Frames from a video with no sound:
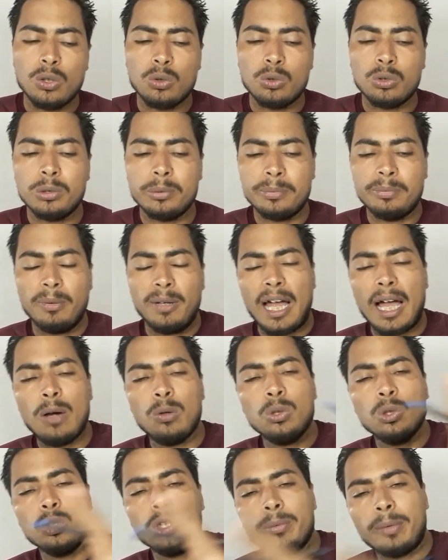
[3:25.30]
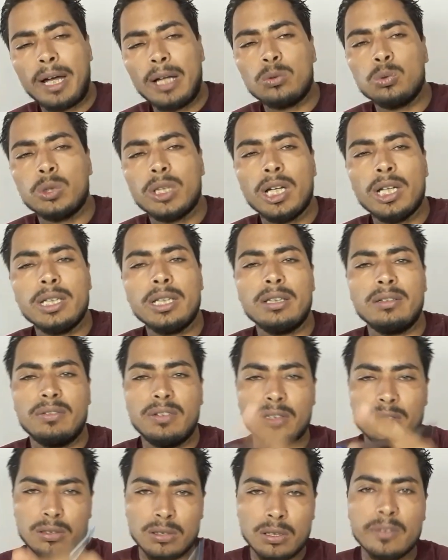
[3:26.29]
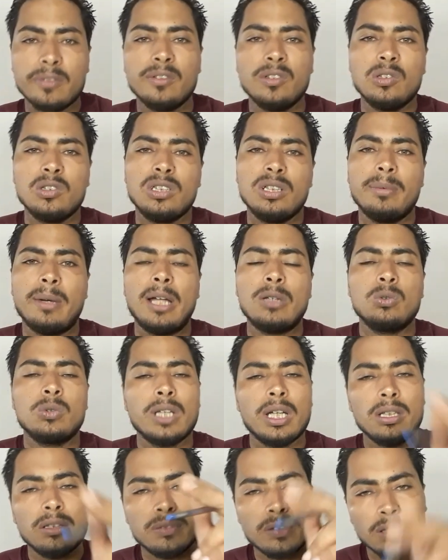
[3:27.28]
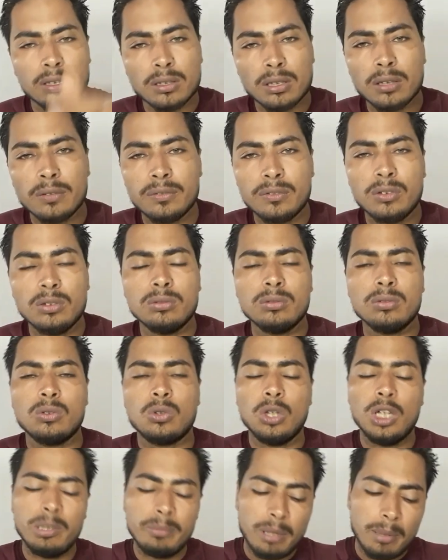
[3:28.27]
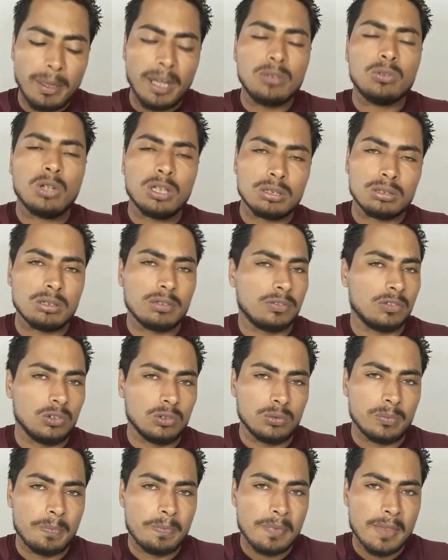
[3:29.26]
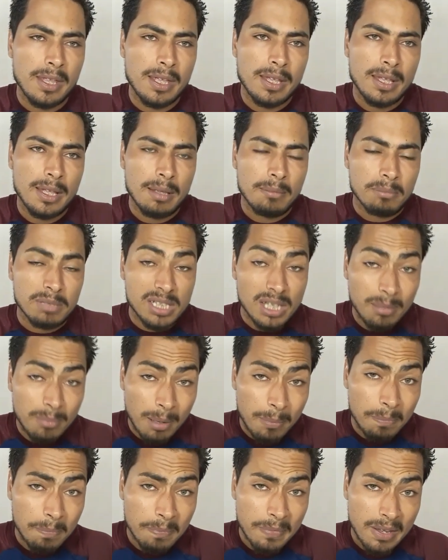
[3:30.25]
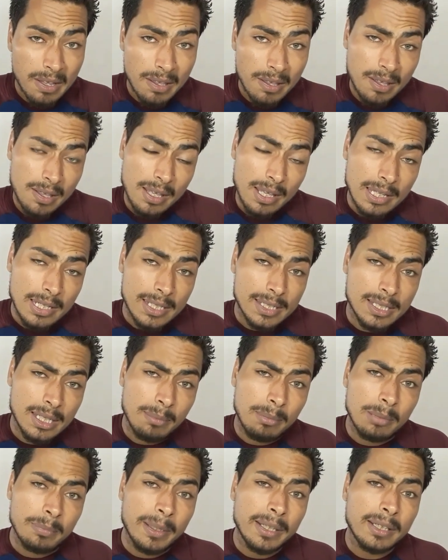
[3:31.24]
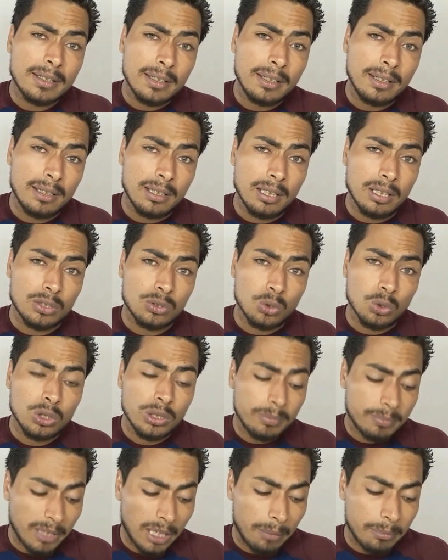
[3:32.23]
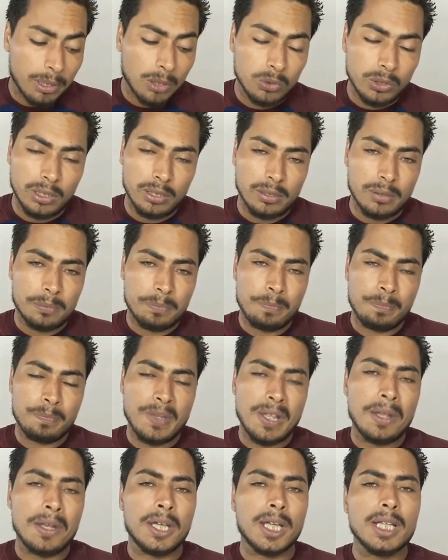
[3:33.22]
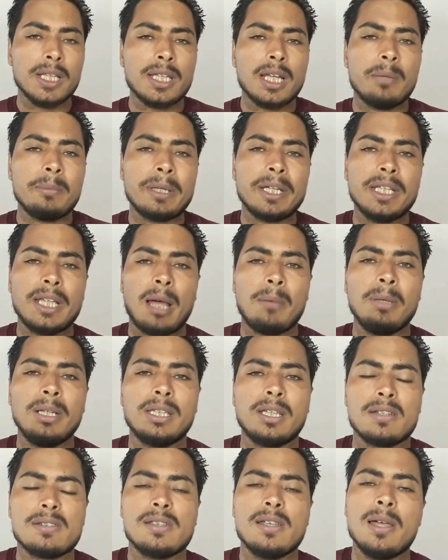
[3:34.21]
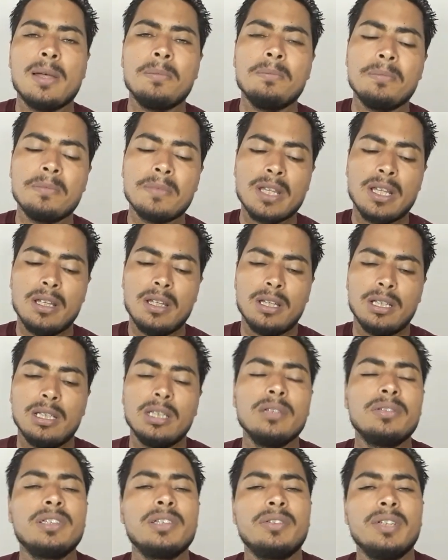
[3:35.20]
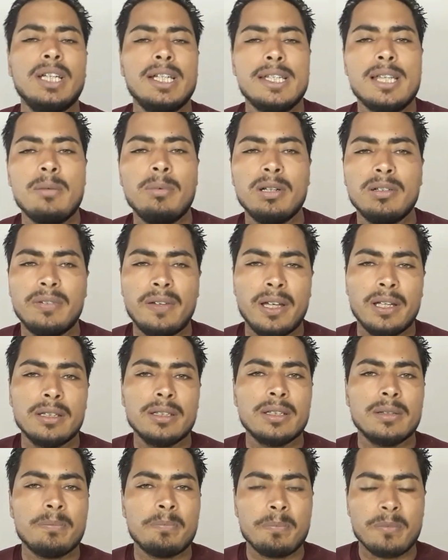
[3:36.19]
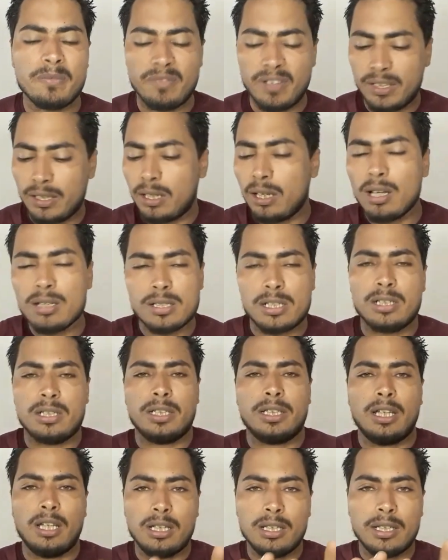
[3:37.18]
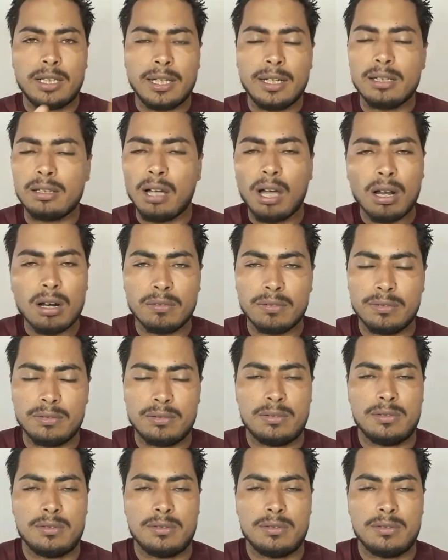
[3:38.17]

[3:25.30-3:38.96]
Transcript: وبيحاولوا يبعتوا تاني فيترفضوا يبعتوا تاني فيترفضوا كل ما يبعتوا هيترفضوا بسبب الحساب البنكي الالكتروني بتاع بايونير انك انت لما جيت عملت حساب ضفت فيه الحساب اللي فات فانت خلاص كده اتعرف